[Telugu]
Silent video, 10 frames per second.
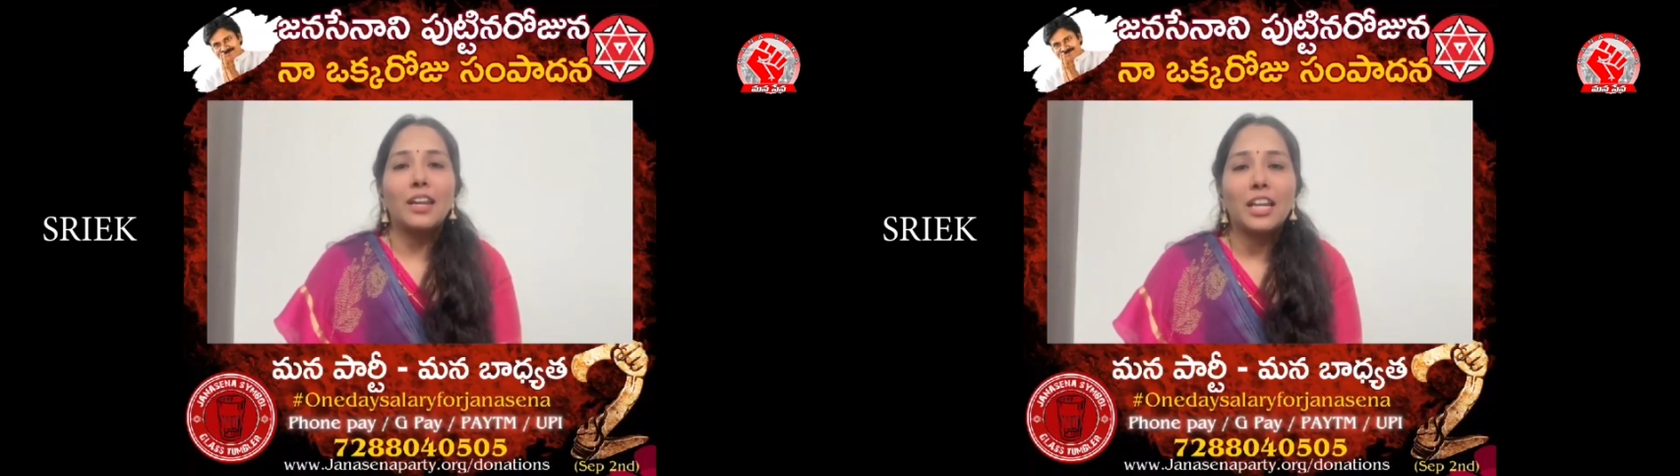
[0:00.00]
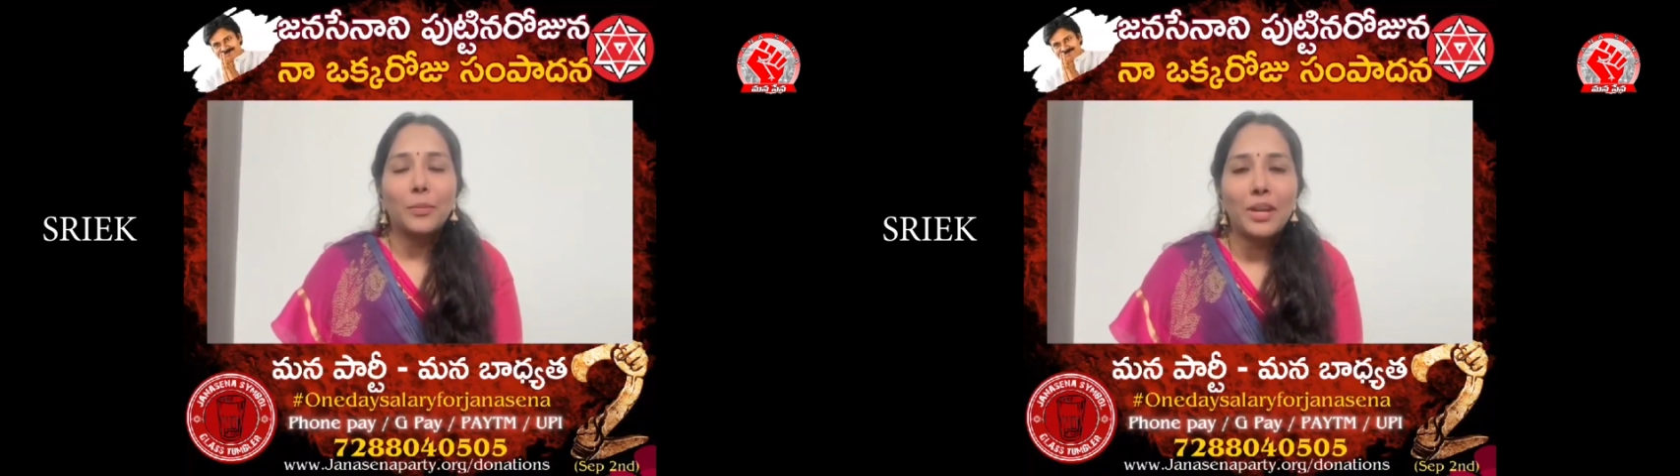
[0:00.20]

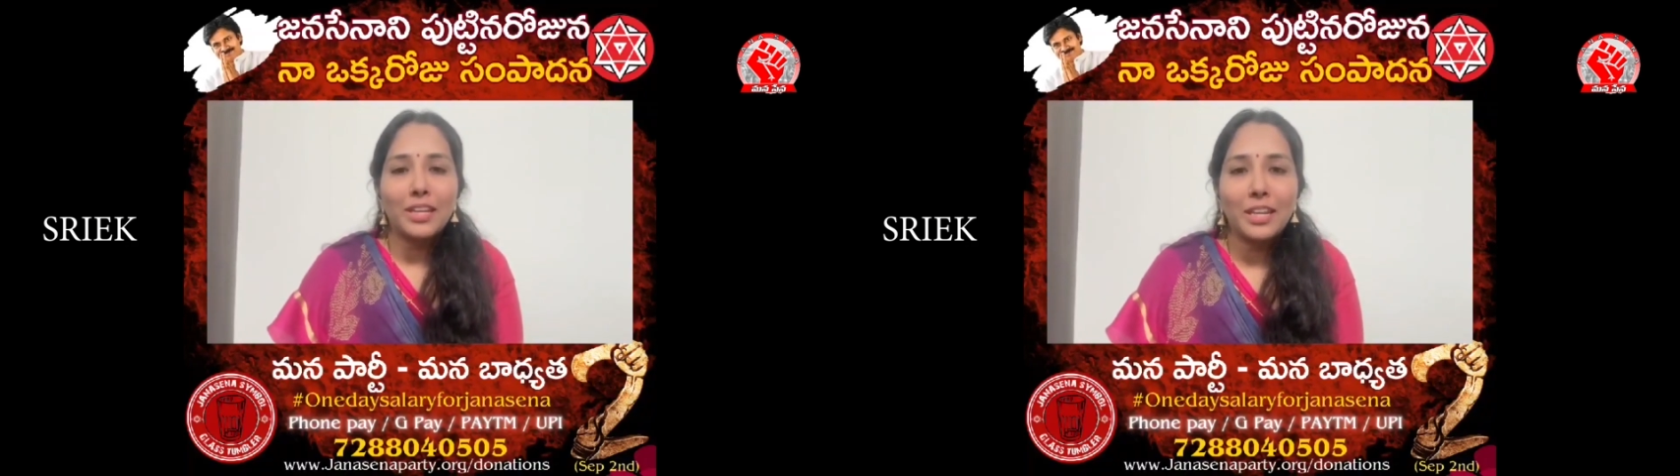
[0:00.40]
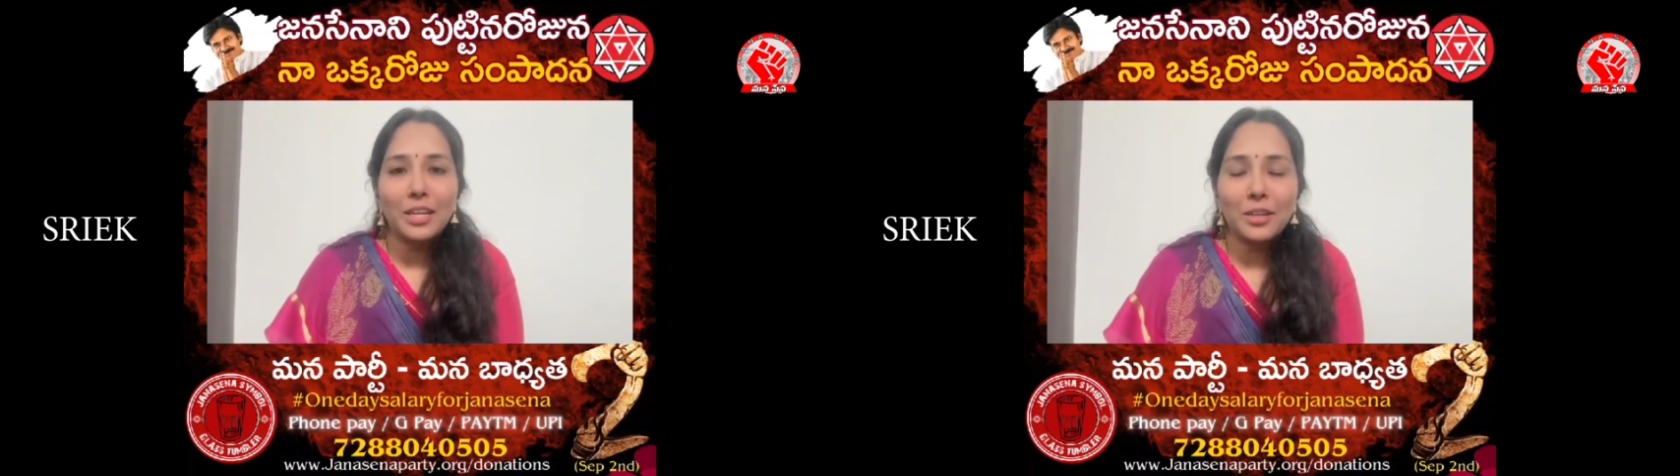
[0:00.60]

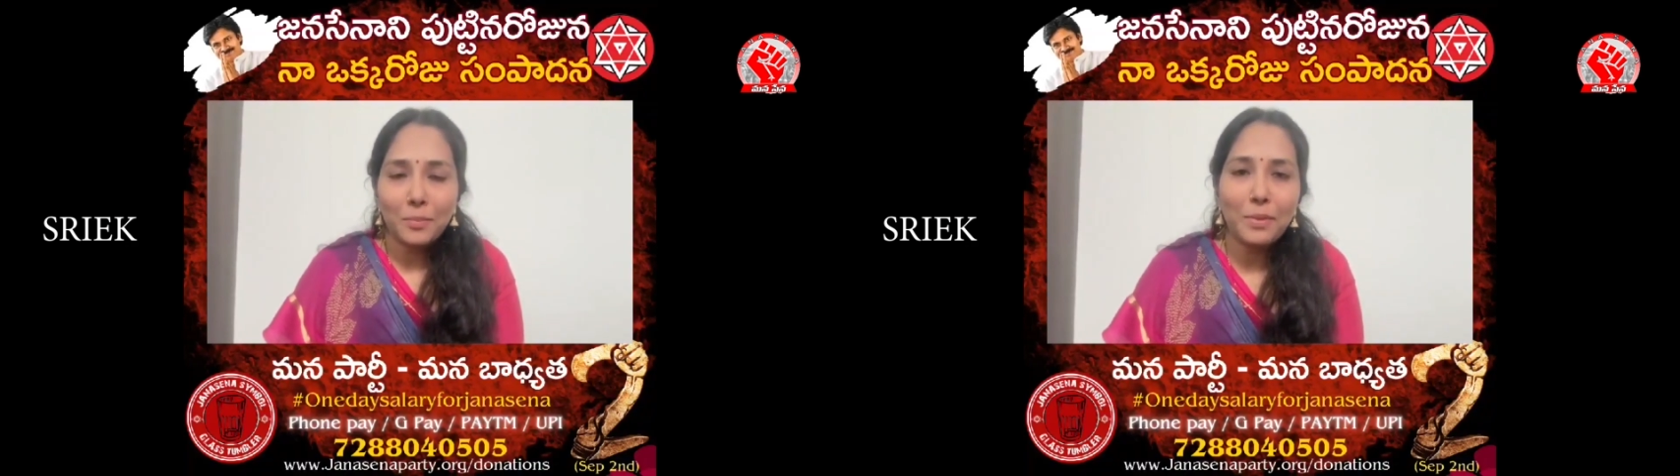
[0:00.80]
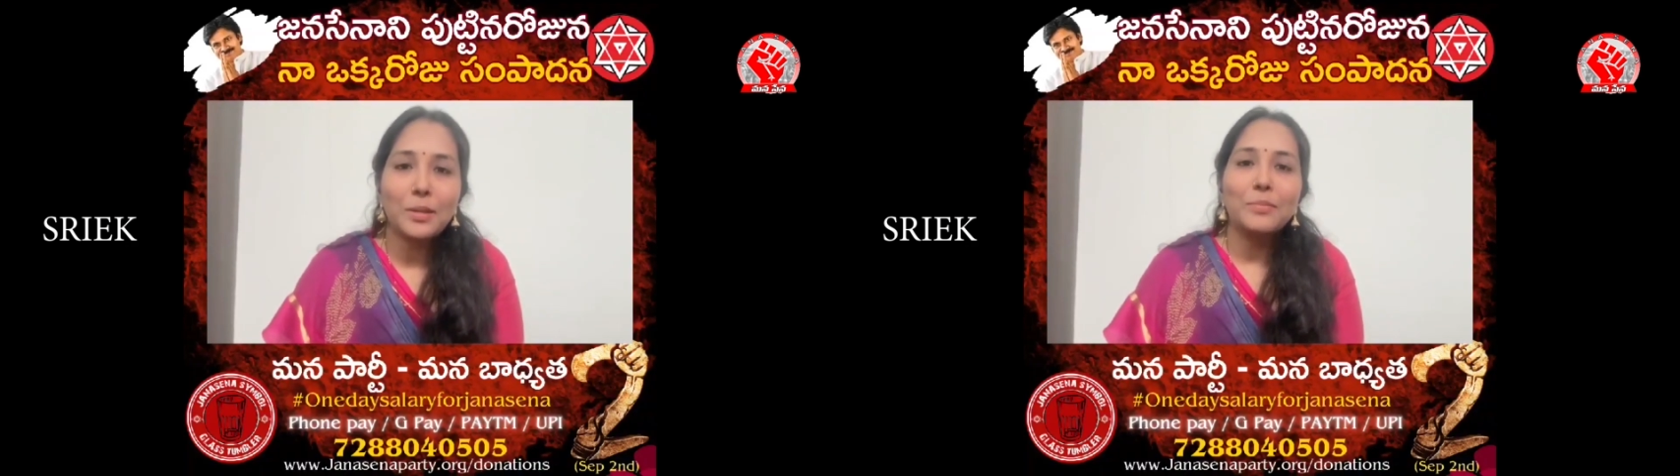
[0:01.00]
కార్యక్రమానికి
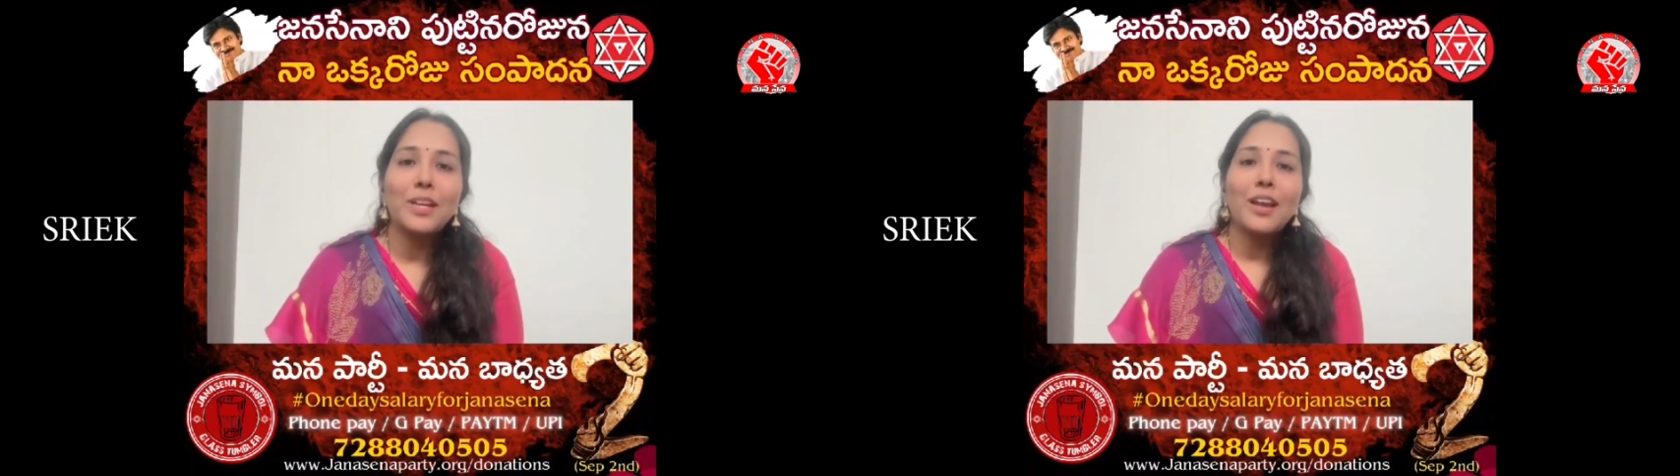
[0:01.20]
మనం